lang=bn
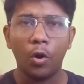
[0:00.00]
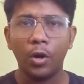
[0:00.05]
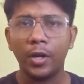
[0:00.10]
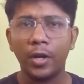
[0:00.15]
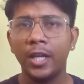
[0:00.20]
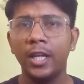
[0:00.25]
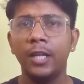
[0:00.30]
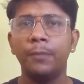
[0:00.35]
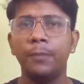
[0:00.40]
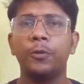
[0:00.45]

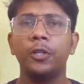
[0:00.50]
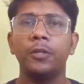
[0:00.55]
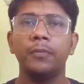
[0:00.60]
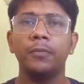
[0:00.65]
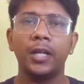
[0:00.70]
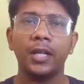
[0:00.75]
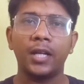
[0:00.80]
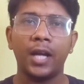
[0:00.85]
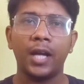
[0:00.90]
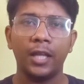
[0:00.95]
অঢেল
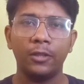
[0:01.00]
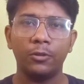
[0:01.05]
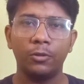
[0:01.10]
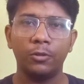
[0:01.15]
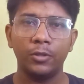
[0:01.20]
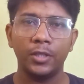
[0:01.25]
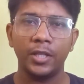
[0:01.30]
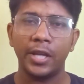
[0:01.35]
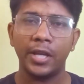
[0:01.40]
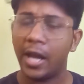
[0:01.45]
পরিমাণ খাদ্য
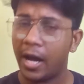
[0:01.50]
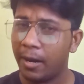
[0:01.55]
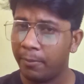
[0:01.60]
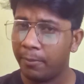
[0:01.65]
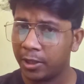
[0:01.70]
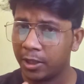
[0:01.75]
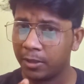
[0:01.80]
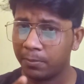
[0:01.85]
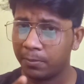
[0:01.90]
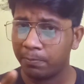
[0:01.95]
নিয়ে
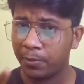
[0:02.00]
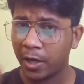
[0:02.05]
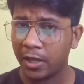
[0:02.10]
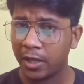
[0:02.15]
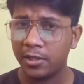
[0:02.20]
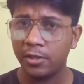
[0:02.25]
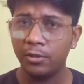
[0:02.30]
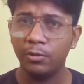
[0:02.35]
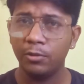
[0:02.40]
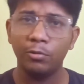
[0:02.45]
আমাদের
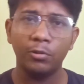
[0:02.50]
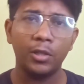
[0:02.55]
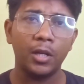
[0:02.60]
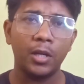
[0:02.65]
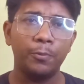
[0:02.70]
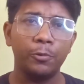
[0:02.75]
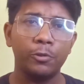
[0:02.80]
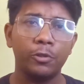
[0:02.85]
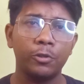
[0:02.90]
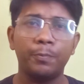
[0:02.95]
প্রাচীন
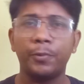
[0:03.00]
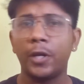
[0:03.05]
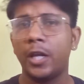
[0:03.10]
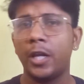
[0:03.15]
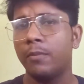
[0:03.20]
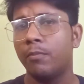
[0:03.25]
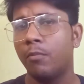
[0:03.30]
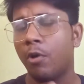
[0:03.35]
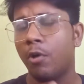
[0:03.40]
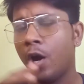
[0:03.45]
দুর্গাপুজো
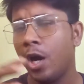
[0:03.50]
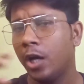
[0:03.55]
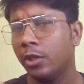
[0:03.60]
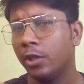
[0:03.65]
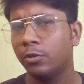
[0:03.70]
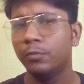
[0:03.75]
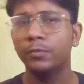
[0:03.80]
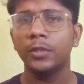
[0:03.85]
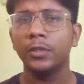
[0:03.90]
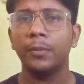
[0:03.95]
প্রায় মহা
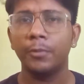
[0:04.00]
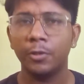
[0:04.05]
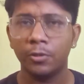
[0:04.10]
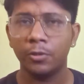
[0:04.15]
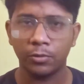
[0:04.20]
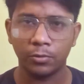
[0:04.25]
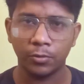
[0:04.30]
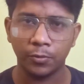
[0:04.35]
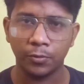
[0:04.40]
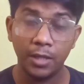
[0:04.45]
ধুমধামে
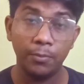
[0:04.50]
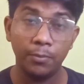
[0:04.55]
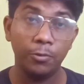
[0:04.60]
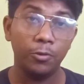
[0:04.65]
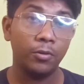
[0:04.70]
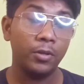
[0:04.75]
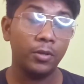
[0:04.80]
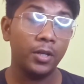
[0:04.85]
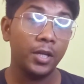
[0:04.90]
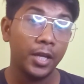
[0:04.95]
হতো
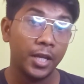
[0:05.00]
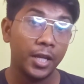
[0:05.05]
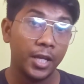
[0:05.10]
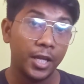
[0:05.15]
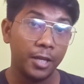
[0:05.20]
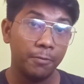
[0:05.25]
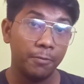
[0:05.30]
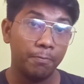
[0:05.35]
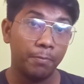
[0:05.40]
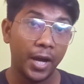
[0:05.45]
এবং
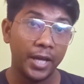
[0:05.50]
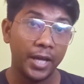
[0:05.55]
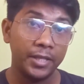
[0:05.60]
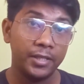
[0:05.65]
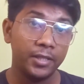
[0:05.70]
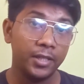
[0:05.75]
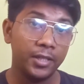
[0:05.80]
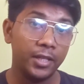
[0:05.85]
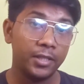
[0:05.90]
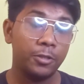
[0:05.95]
এই
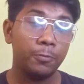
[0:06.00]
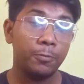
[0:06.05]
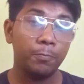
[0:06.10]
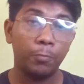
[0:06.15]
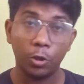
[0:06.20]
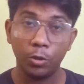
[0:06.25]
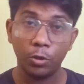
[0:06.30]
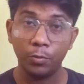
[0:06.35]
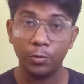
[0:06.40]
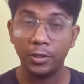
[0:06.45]
বাইজি নাচ
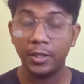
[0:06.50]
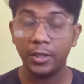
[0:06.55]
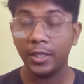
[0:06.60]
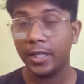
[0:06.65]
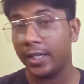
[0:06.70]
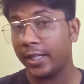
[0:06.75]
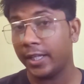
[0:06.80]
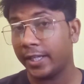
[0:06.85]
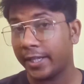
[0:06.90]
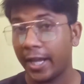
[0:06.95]

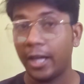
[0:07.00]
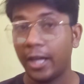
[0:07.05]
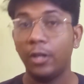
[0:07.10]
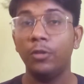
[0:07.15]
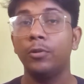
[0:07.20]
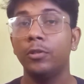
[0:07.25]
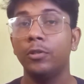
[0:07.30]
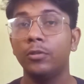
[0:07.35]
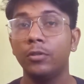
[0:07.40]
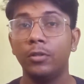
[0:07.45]
পরবর্তীকালে কেন
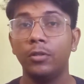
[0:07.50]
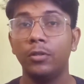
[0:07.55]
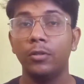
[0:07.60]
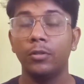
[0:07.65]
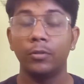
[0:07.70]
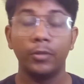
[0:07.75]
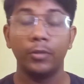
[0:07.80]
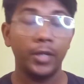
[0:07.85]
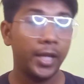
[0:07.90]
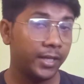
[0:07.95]
বন্ধ
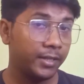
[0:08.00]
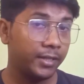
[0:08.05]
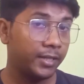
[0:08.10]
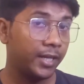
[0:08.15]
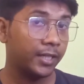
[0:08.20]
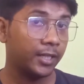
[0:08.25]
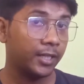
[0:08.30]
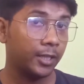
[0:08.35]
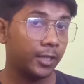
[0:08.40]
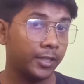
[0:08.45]
হলো এই
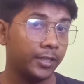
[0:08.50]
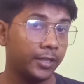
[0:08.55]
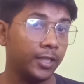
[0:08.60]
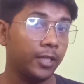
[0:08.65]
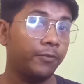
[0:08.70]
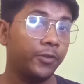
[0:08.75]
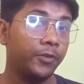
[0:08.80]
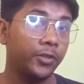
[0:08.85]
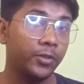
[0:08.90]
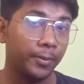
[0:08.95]
নিয়ে একটা
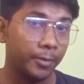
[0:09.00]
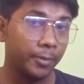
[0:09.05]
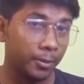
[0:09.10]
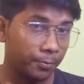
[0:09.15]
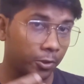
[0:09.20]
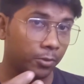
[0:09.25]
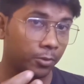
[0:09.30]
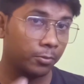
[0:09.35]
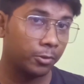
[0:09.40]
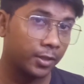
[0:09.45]
ডিটেল ভিডিও আমরা
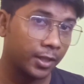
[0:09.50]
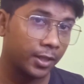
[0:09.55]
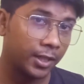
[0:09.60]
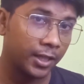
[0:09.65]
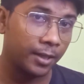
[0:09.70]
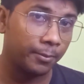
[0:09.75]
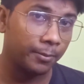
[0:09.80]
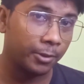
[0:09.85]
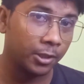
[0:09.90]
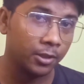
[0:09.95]

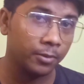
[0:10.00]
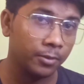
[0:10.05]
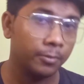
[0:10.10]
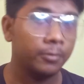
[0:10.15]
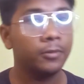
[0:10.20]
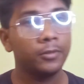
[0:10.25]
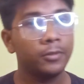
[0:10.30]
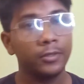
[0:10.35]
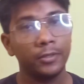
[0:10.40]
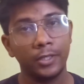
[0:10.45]
পরবর্তীকালে আবার দেবো
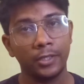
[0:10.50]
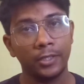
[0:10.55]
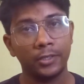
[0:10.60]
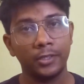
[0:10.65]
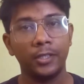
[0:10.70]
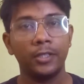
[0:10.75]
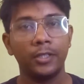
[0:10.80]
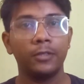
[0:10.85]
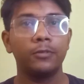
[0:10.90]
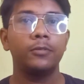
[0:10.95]

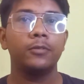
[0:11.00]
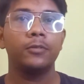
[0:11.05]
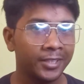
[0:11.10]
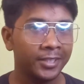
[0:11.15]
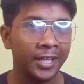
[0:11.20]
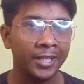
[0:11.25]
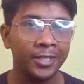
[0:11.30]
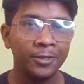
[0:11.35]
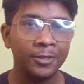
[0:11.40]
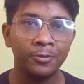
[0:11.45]
দেখতে থাকুন
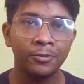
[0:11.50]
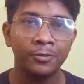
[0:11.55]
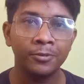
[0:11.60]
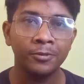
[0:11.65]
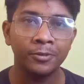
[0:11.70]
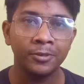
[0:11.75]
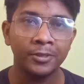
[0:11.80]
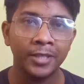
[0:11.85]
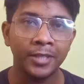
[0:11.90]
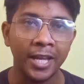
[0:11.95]
থ্যাংক ইউ
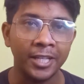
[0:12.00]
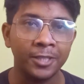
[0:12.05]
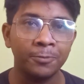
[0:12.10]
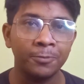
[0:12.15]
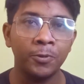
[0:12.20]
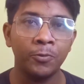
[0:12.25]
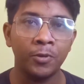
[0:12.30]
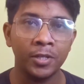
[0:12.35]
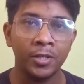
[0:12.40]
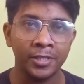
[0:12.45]
থ্যাংকস
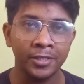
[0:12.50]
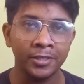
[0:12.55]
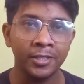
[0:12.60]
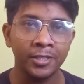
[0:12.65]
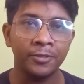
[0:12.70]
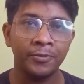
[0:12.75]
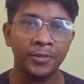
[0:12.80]
ফর ওয়াচিং দিস